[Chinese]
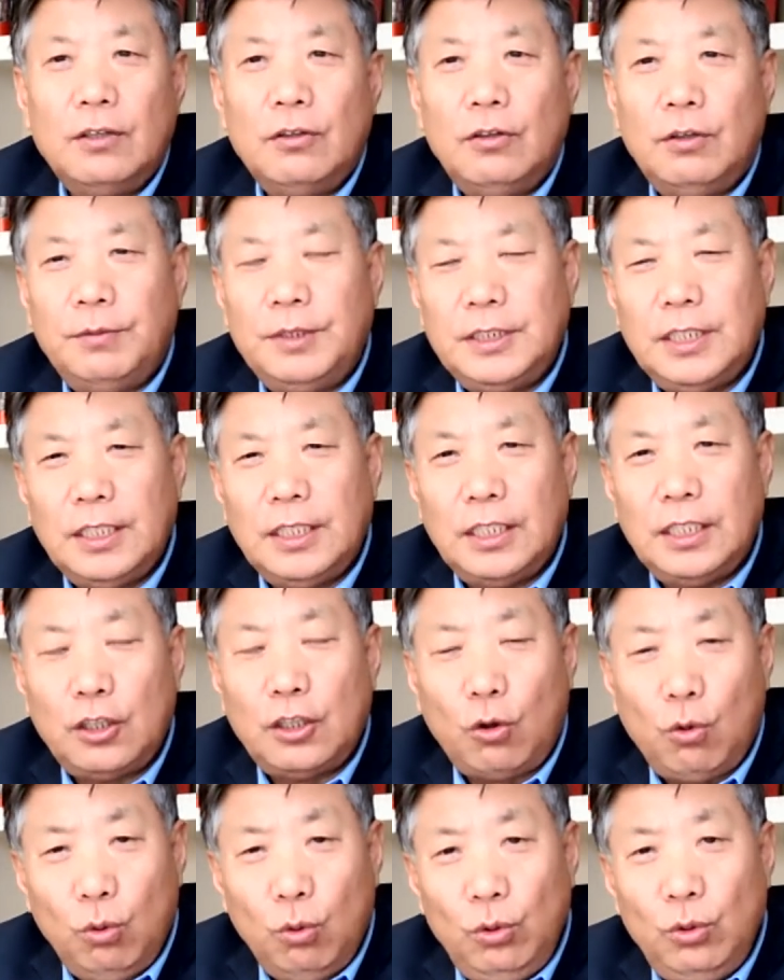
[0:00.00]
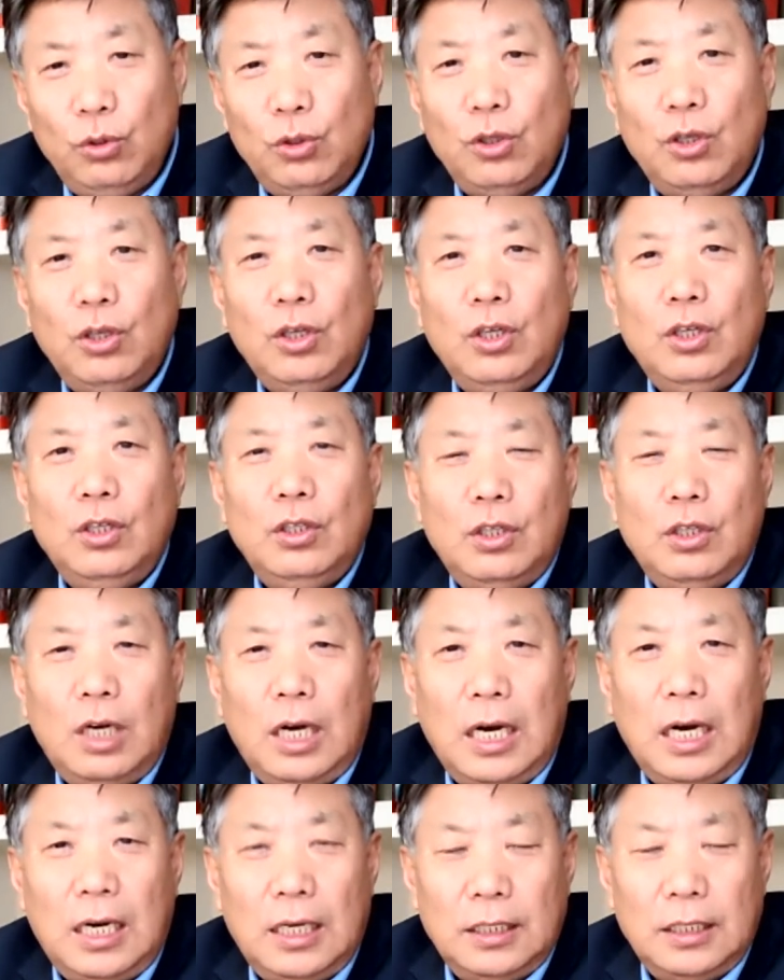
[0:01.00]
我们现在的呼吁
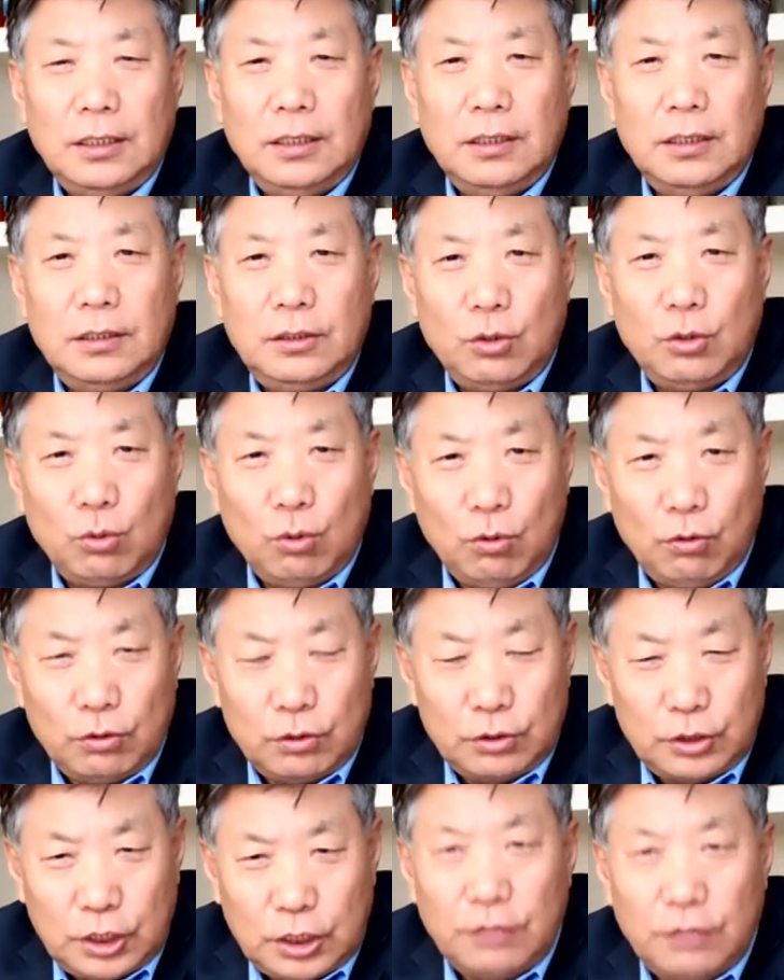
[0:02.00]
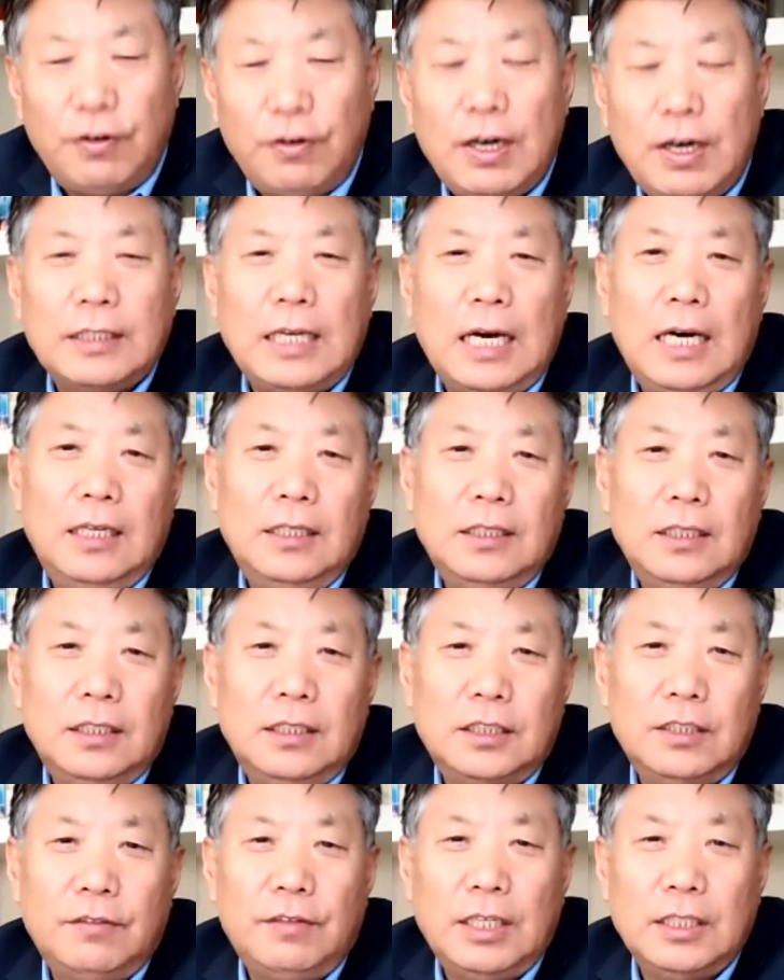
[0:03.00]
啊，中共释放他，
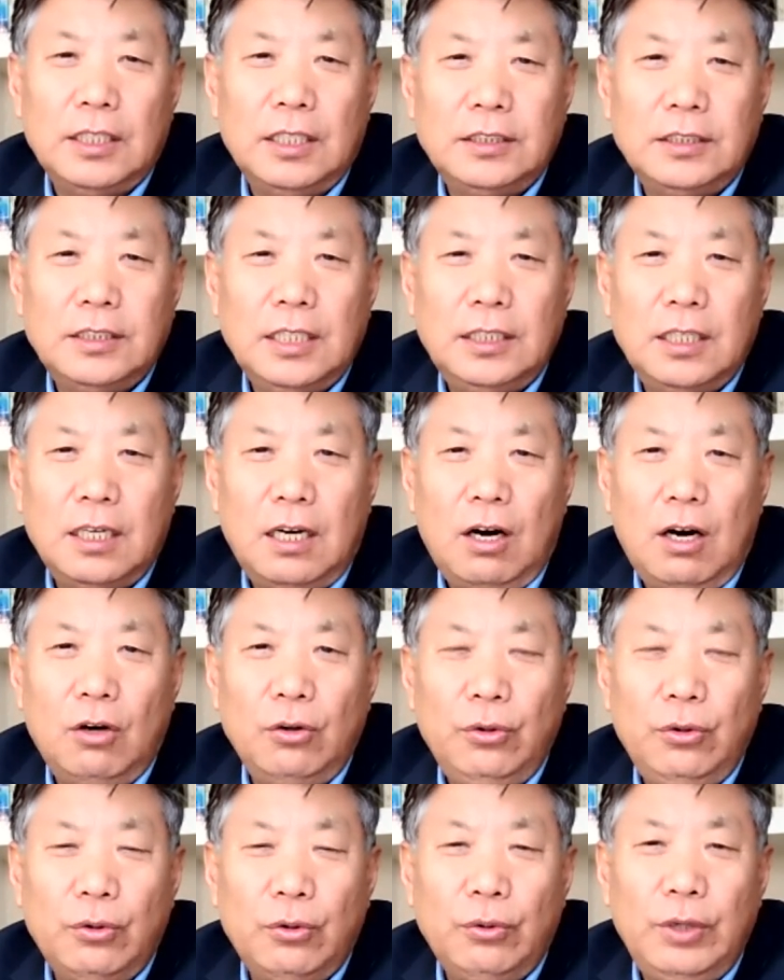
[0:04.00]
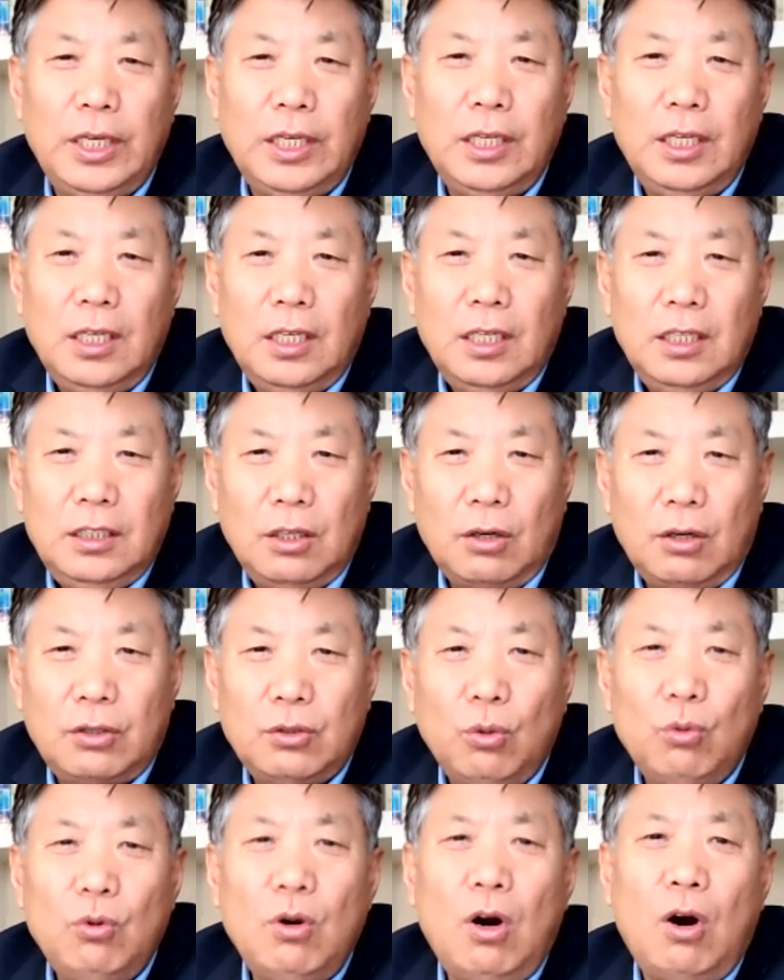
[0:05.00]
释放他，在这个奥运会要
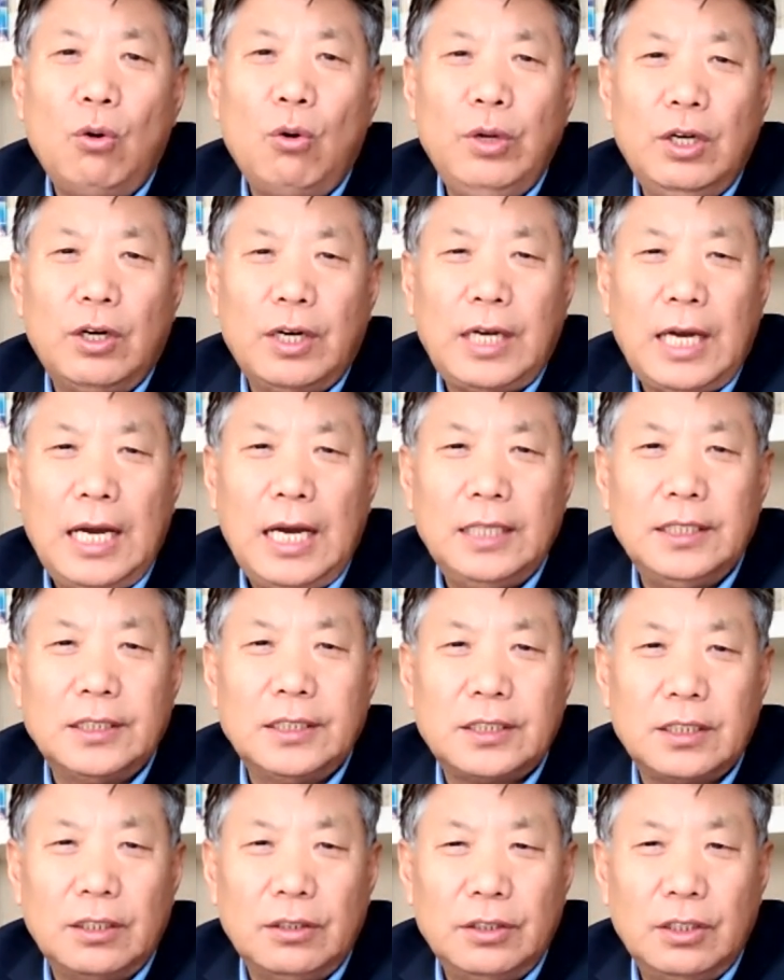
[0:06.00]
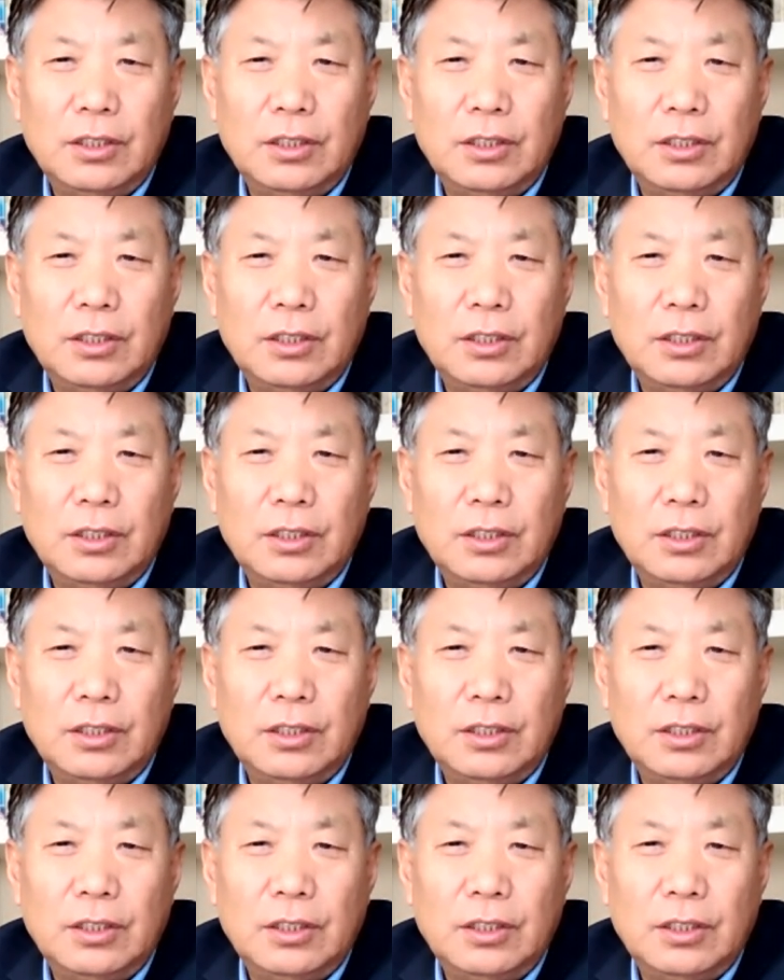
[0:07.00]
冬奥会要开的时候，